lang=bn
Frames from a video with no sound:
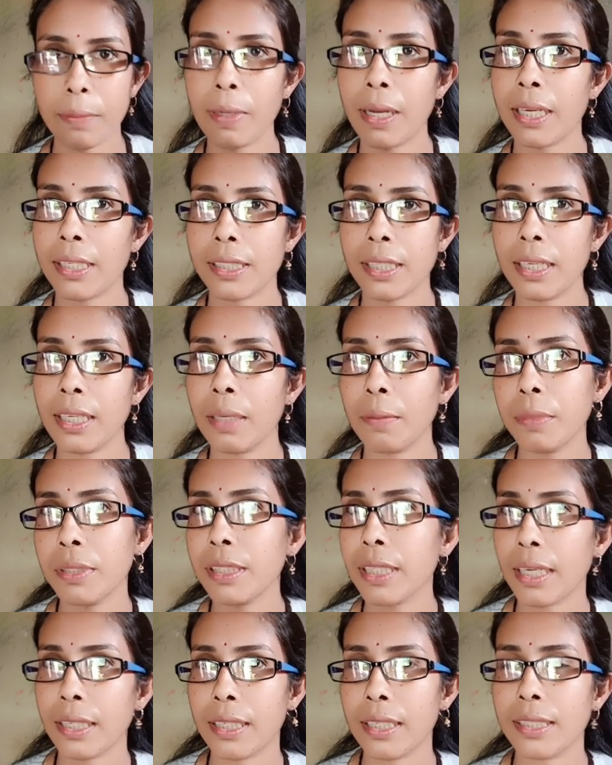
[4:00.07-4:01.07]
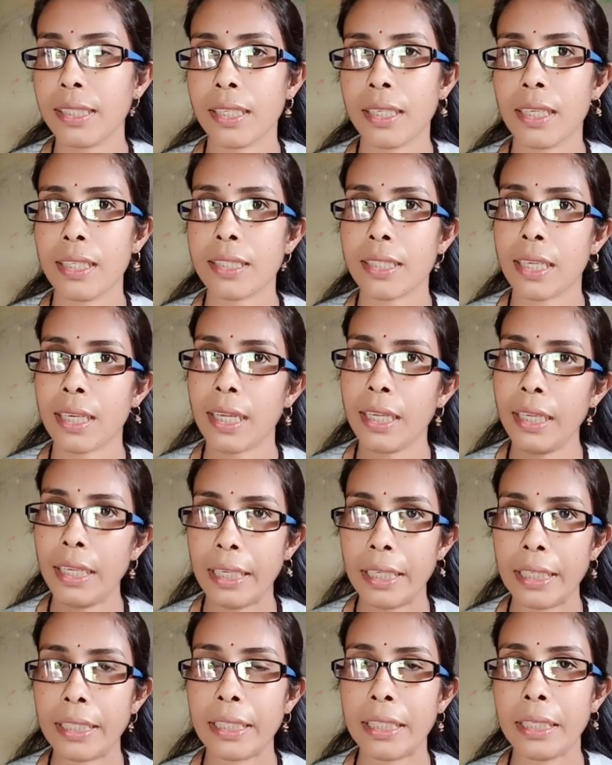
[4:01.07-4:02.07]
ভাষায় আমি চারটে চ্যানেল চালাই
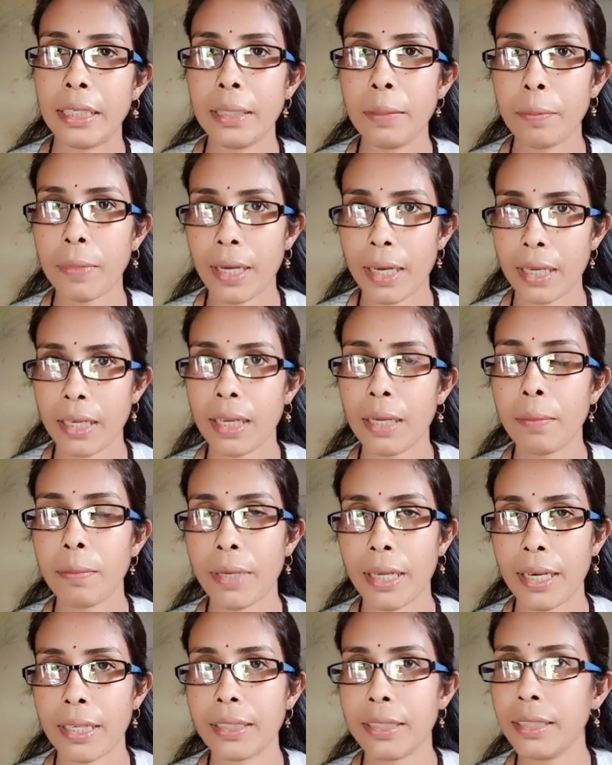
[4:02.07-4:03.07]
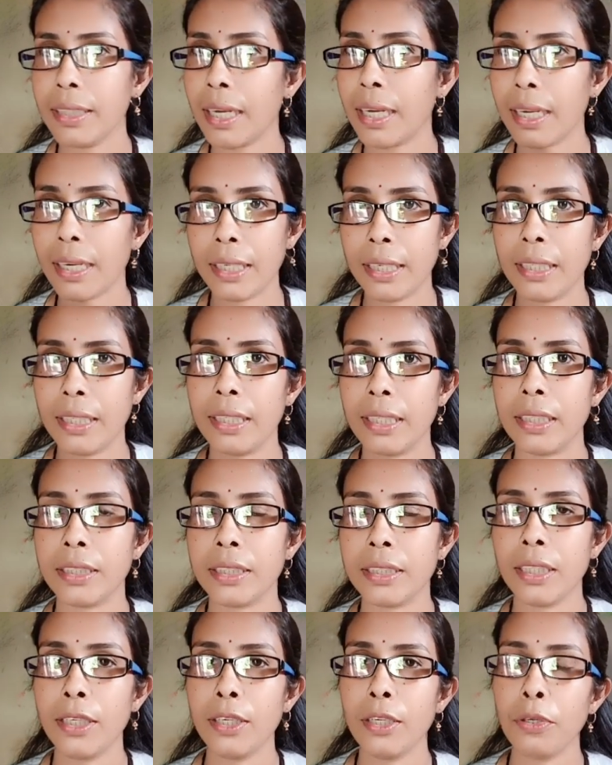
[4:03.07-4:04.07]
হিন্দি বাংলা মারাঠি আর ইংলিশ
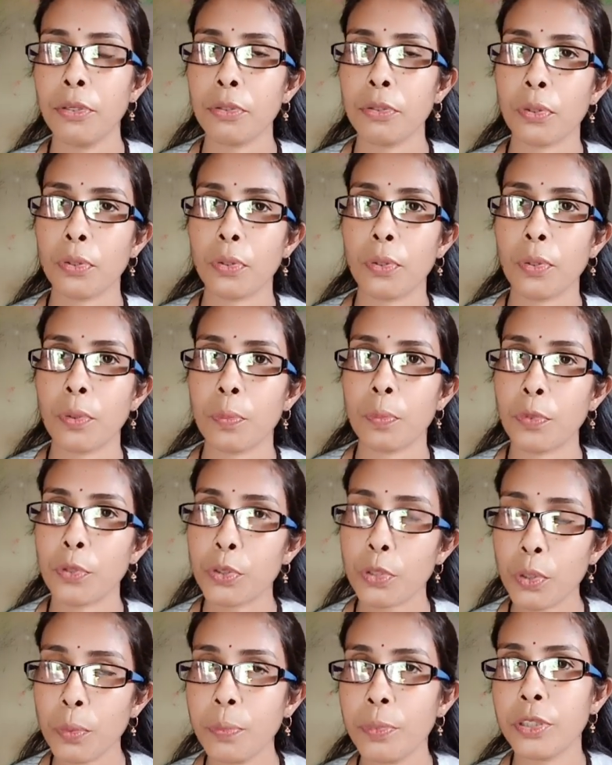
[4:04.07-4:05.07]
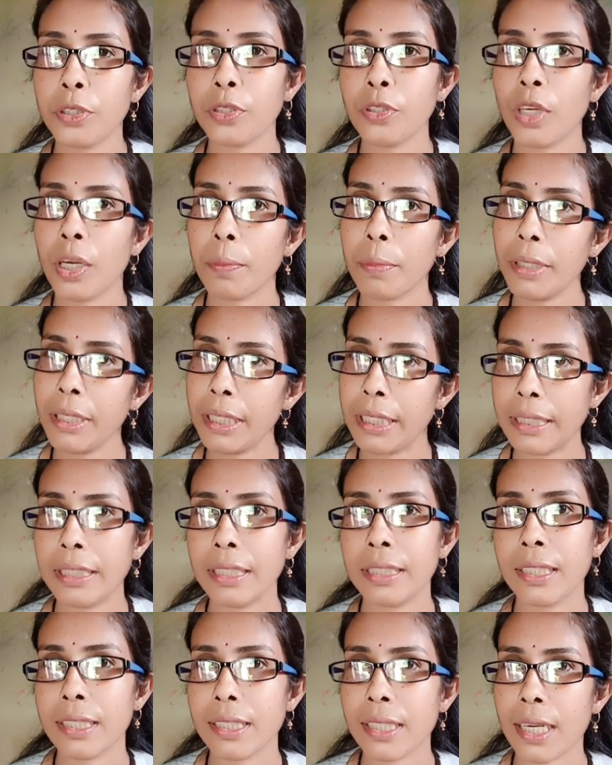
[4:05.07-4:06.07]
তো প্রথম ভিডিও আমি
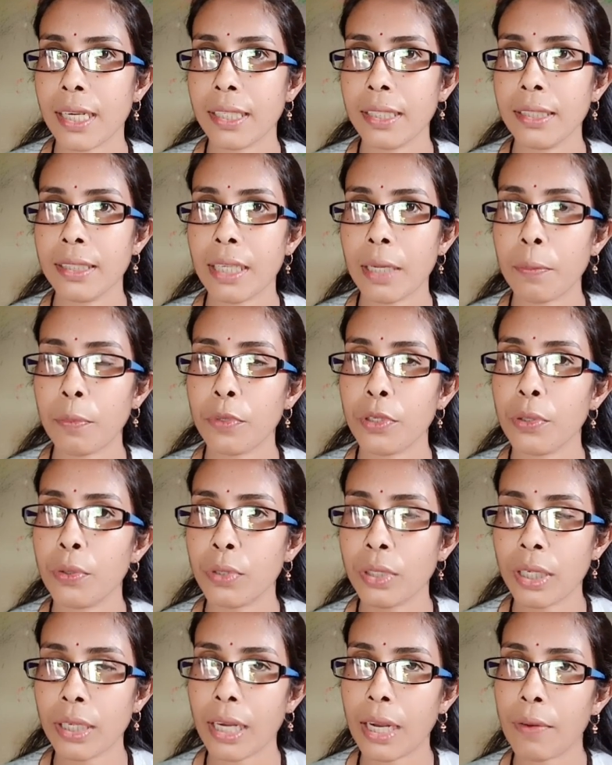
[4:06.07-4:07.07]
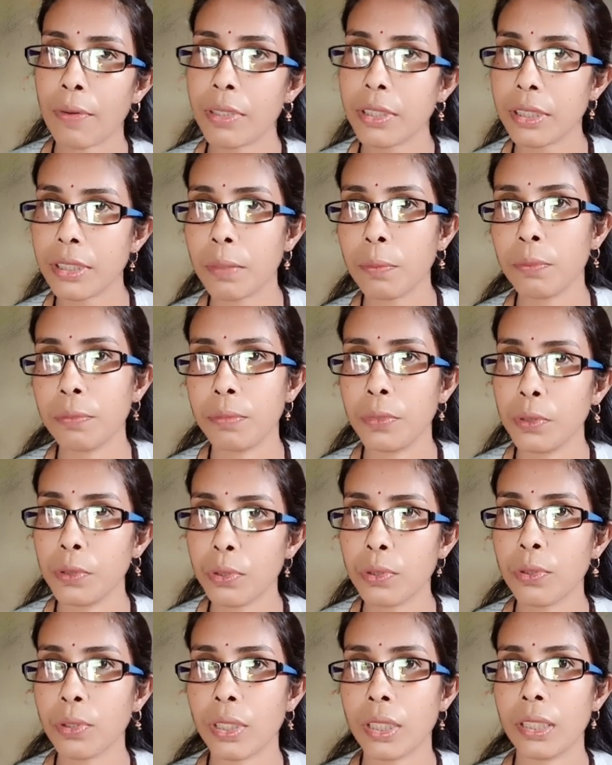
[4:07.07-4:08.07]
হিন্দিতে ছাড়ি তারপরে ওটার আওয়াজটা
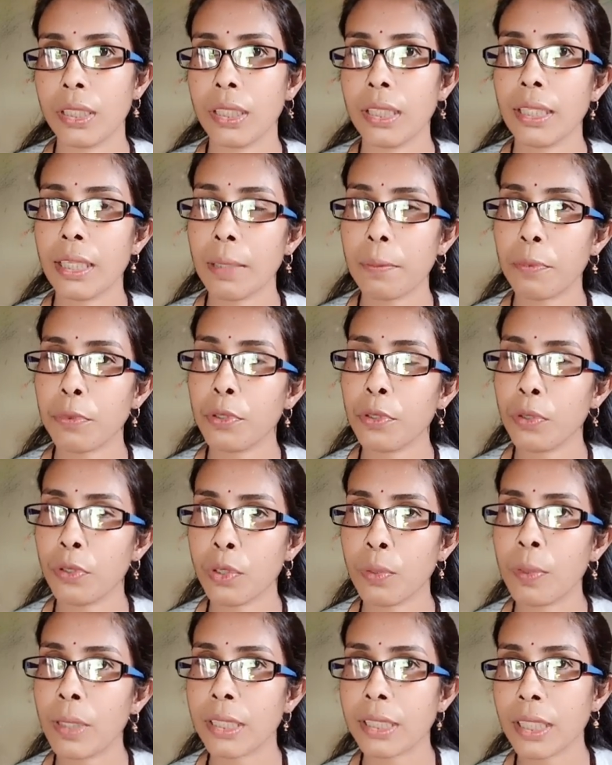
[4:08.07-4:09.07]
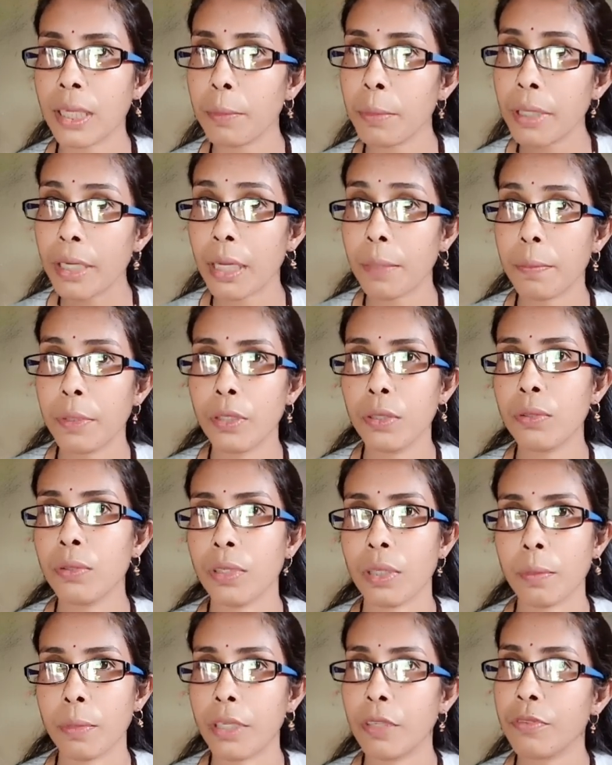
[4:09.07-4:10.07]
মিউট করে দিয়ে তারপরে অন্য ভাষায় আমি ডাবিং
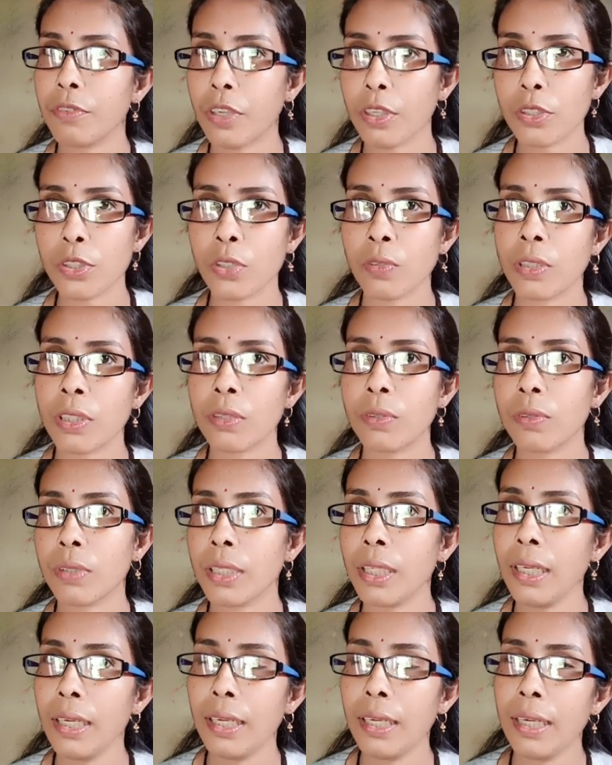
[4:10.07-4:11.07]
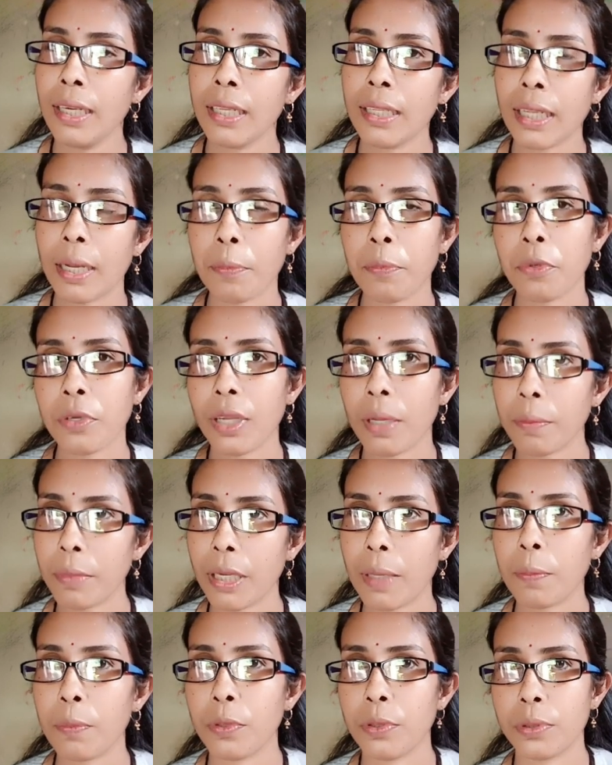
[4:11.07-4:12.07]
করে মানে ভয়েস ওভার করে তারপরে
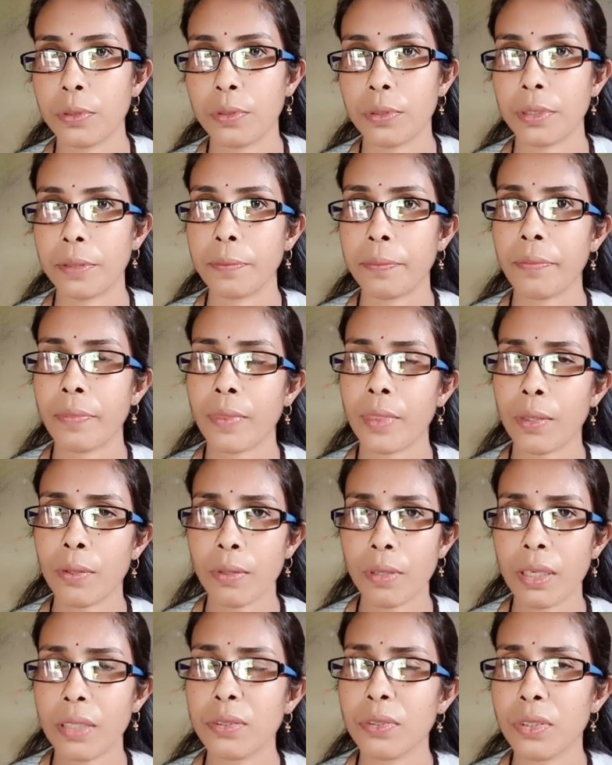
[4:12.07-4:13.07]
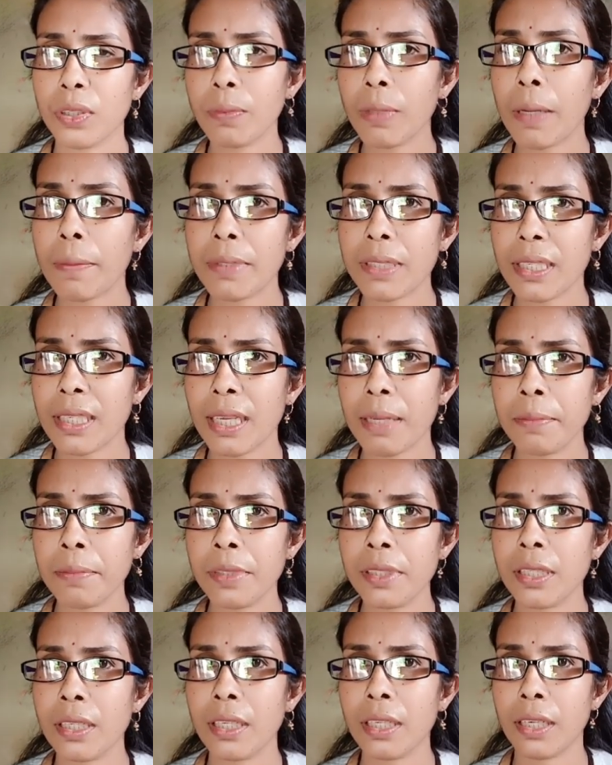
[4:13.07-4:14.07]
আমি আপলোড করি তো এই জন্য ভাবছিলাম
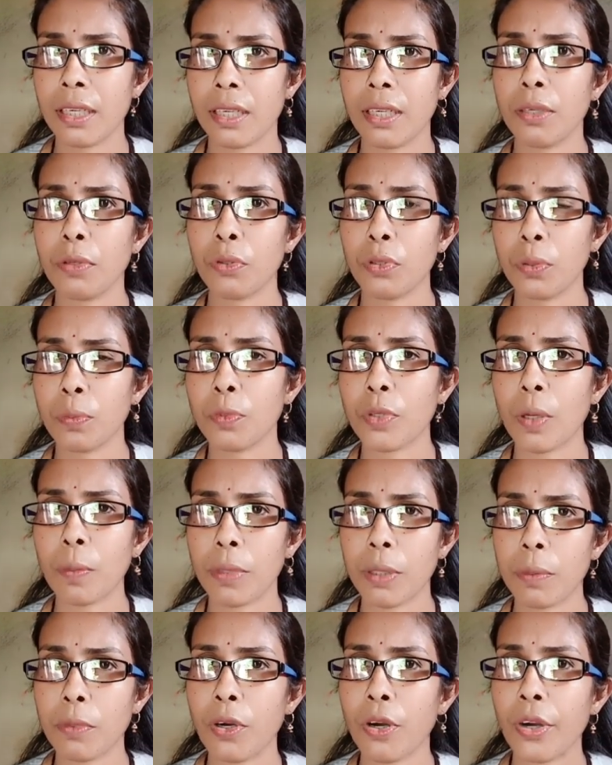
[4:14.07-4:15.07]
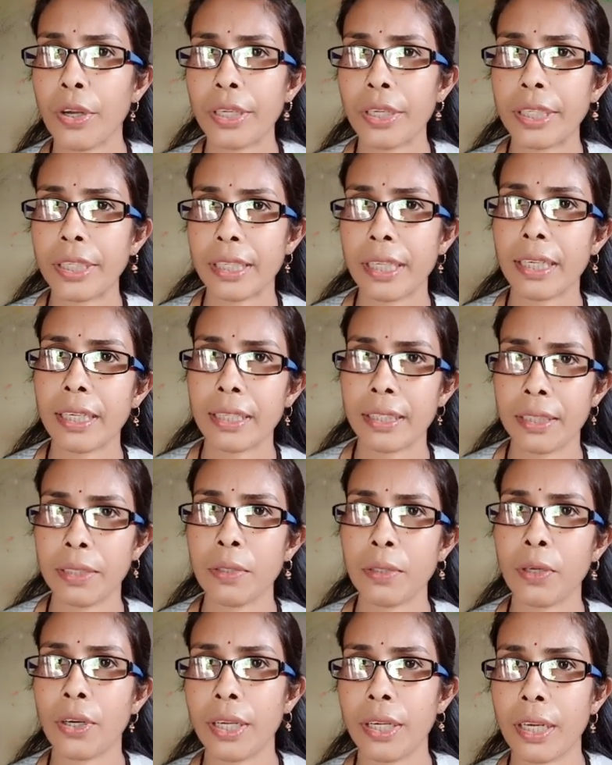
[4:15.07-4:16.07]
যে কোনো প্রবলেম হয় কি না কী
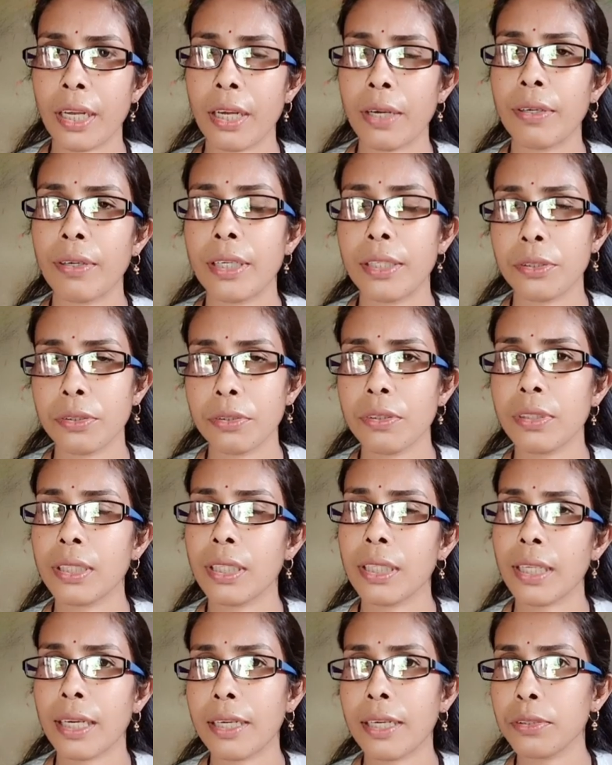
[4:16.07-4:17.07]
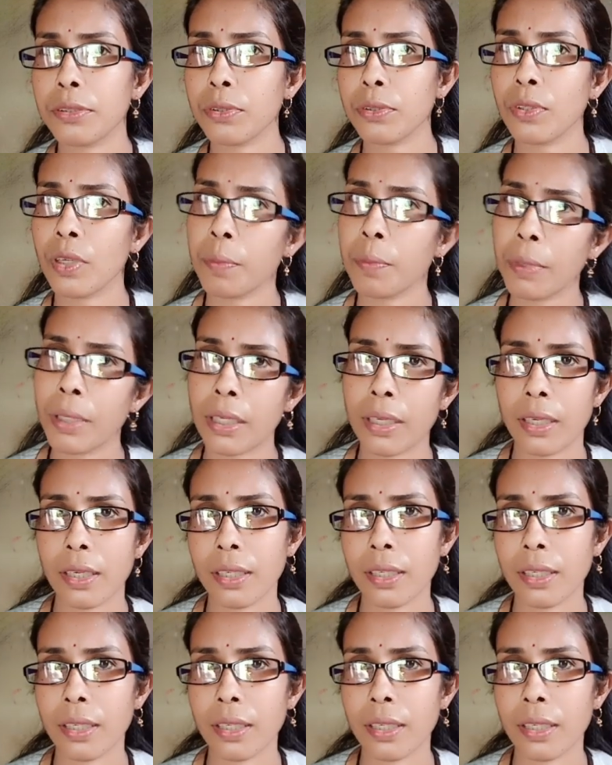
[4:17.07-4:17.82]
হয় না হয় এই জন্য এটা দেখার জন্য আমি